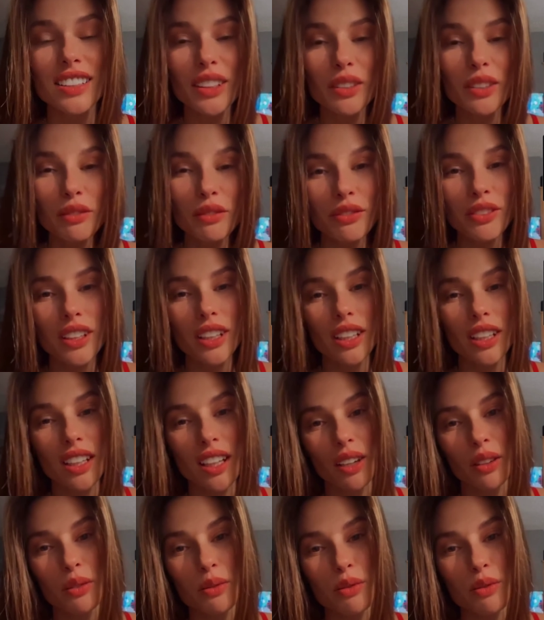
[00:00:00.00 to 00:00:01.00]
Não
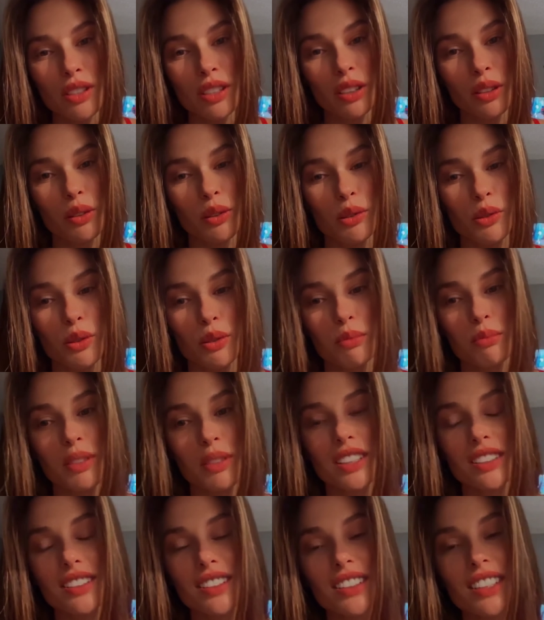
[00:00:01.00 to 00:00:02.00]
fiquem com
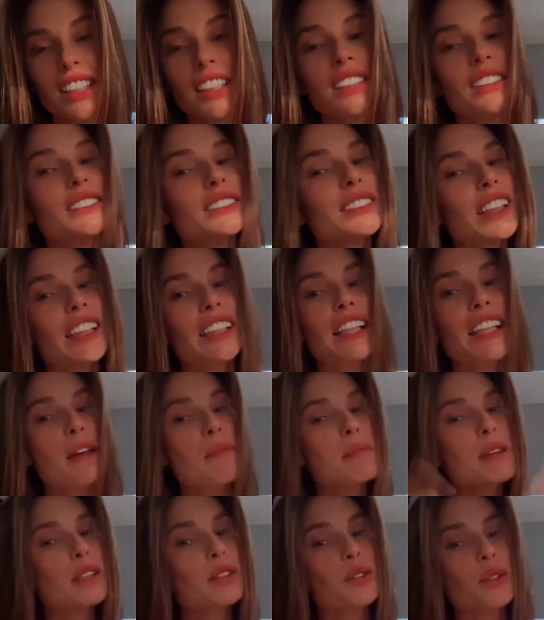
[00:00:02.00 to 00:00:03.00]
ciúmes. Tem dai
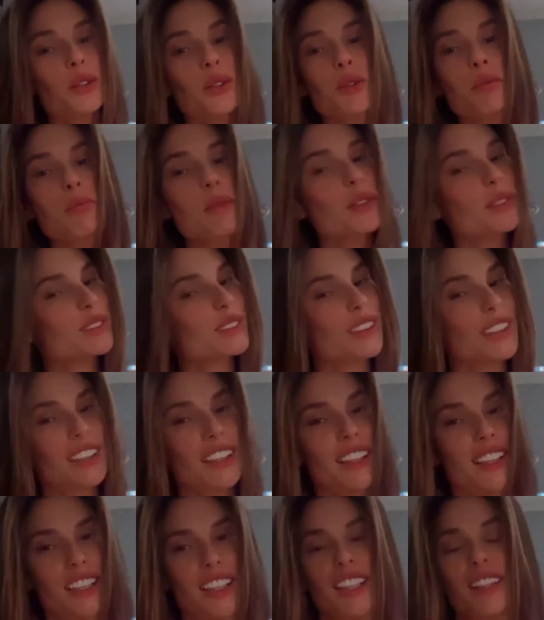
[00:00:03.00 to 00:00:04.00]
para todo mundo
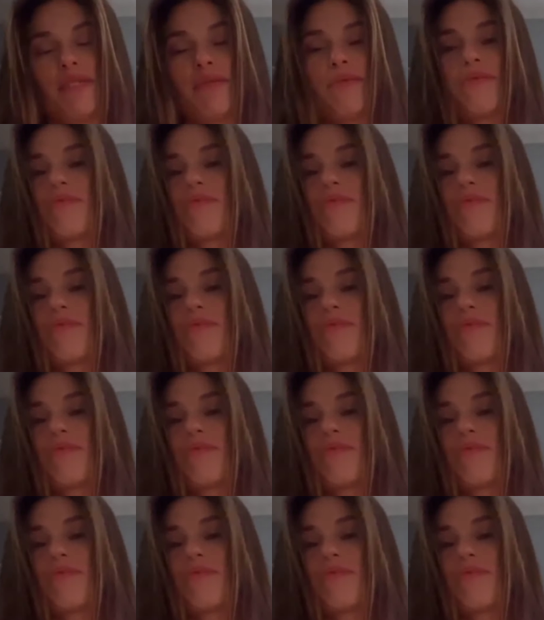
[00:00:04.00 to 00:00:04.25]
aqui.